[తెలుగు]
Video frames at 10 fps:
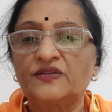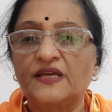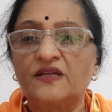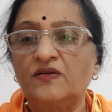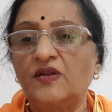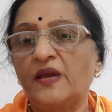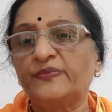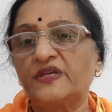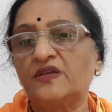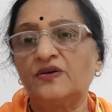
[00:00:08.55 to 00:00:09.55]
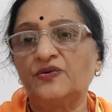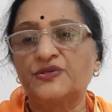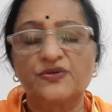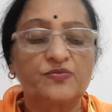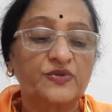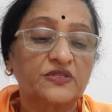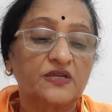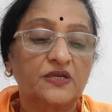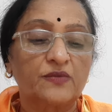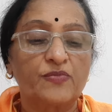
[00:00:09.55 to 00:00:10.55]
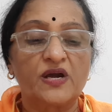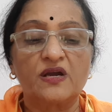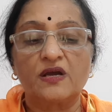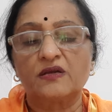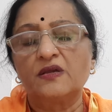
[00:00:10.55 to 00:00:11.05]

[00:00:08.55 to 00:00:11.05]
తగిలో లేకపోతే ఏదో వచ్చో మొత్తానికి బాగా